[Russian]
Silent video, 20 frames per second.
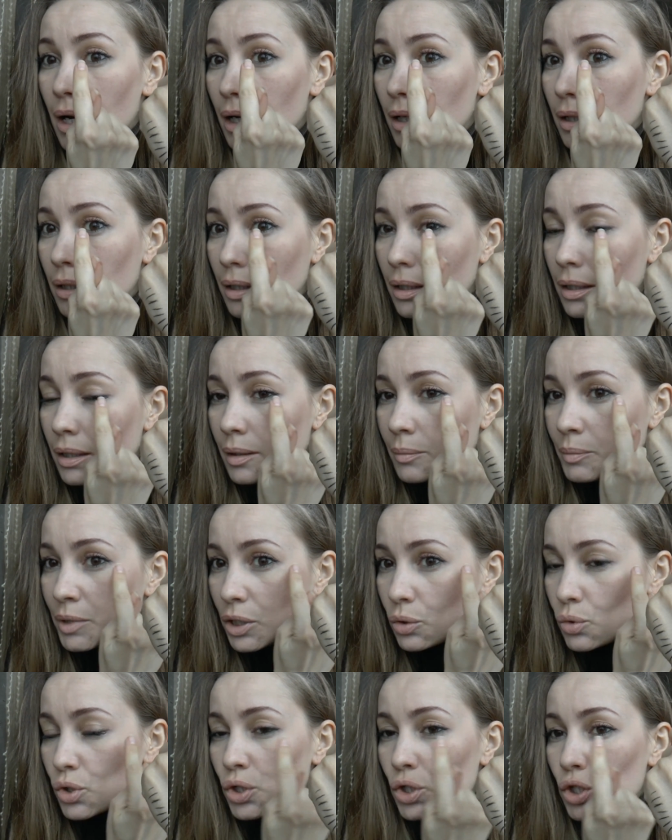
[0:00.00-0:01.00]
И
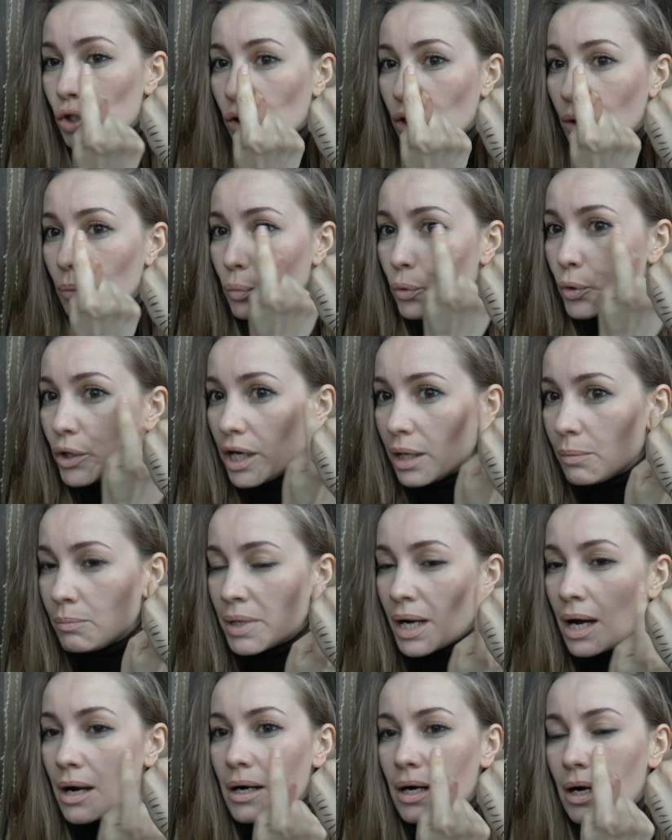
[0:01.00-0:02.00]
мне нужно что-то более
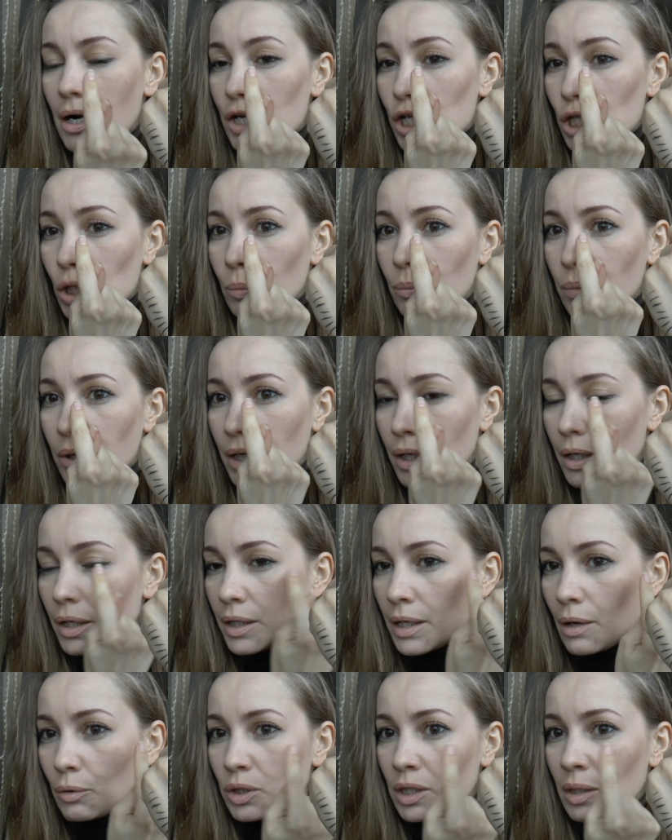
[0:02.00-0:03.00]
мягкое, чтобы
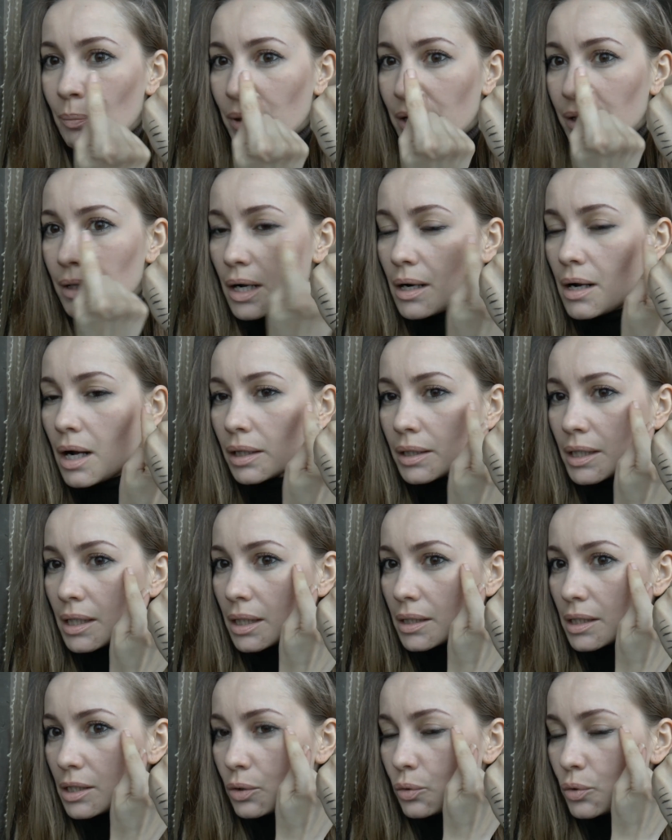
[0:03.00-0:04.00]
я вот не прилагала
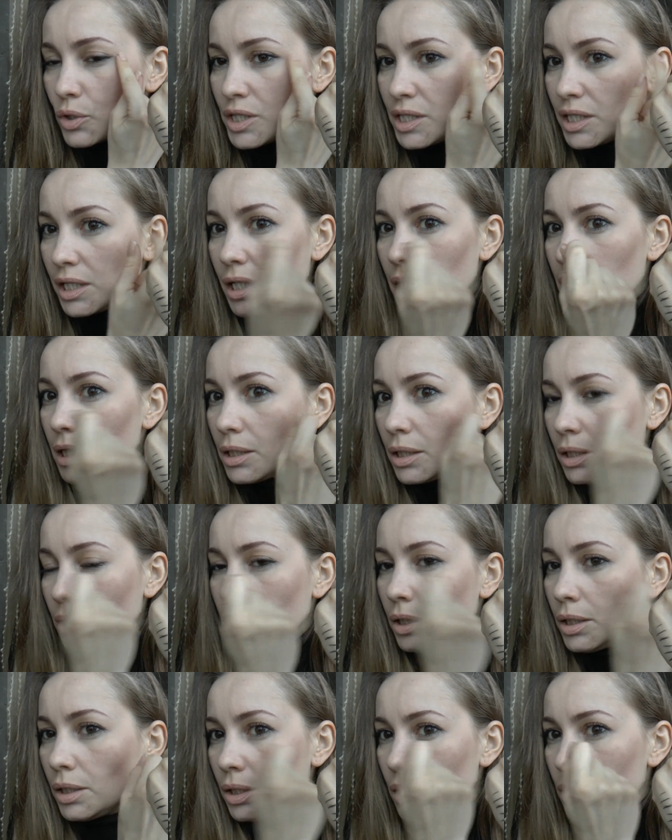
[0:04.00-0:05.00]
никаких усилий,
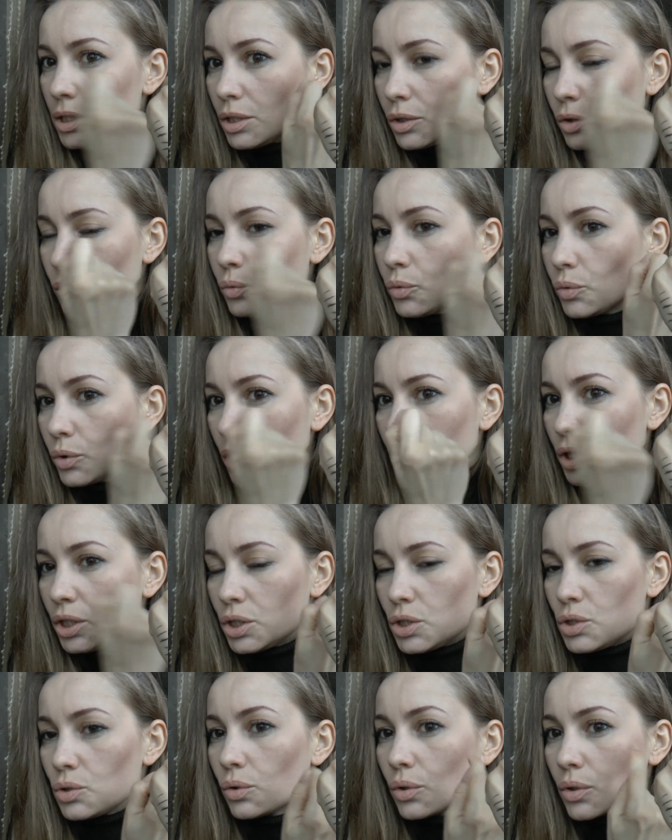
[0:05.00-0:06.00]
не тянула,
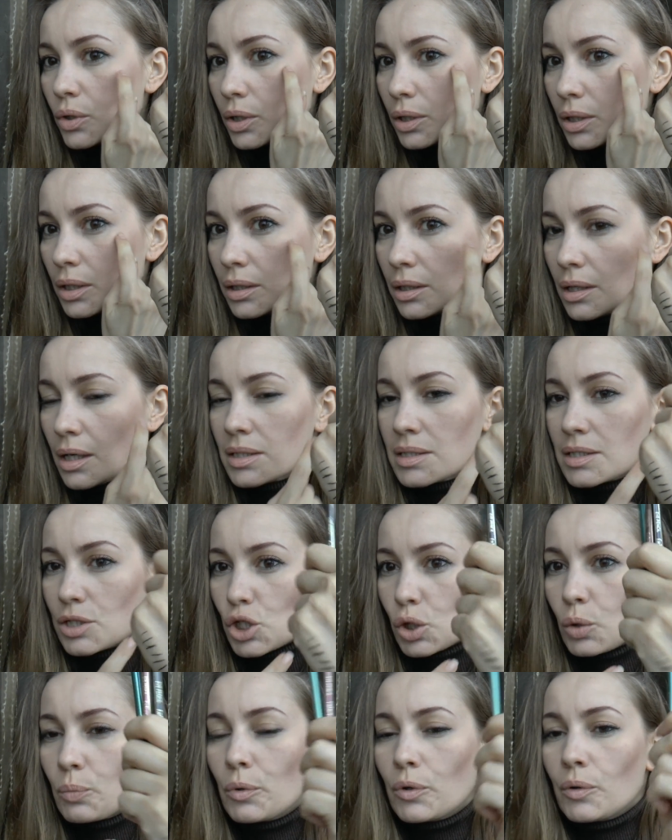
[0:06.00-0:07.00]
не дергала глаз,
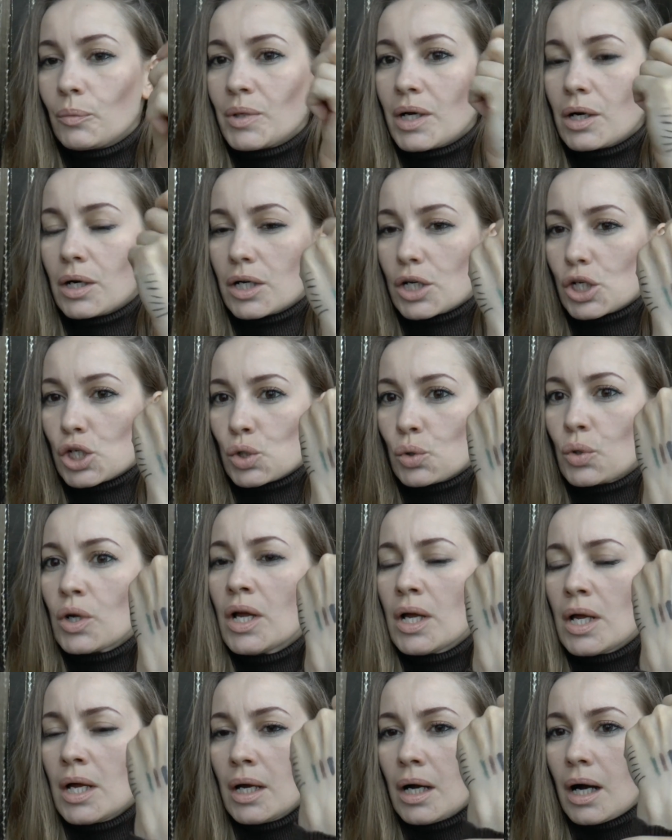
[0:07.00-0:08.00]
чтобы у меня хорошо
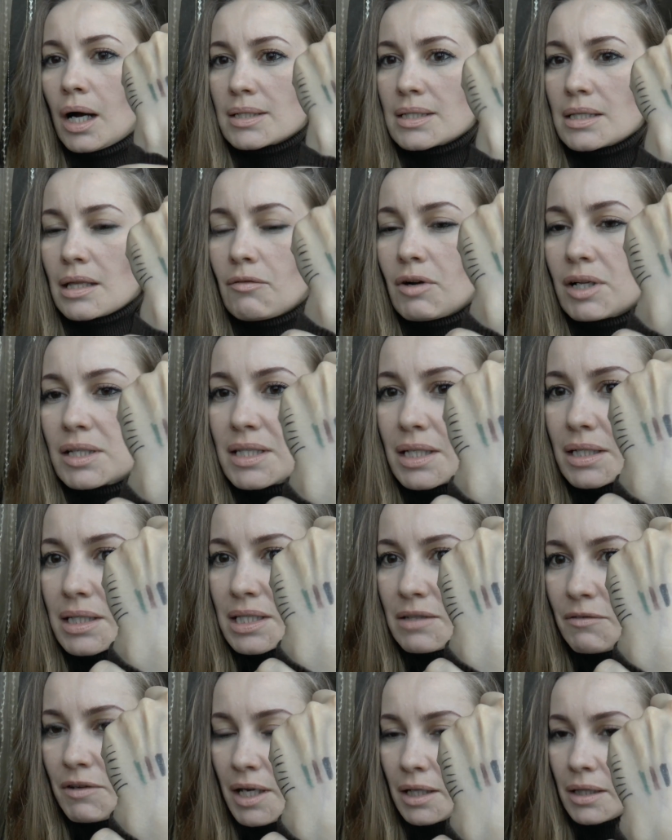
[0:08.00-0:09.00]
оставался
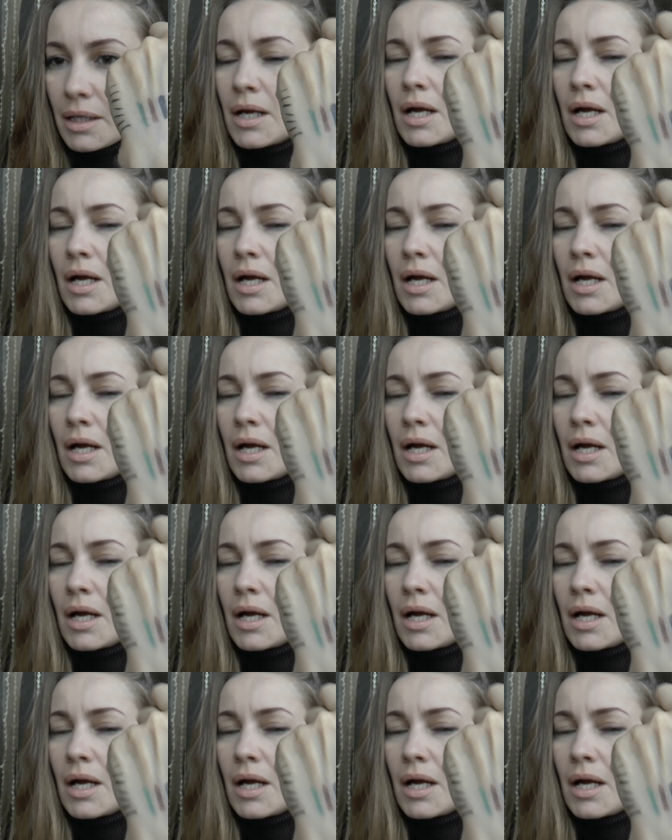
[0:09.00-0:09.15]
цвет.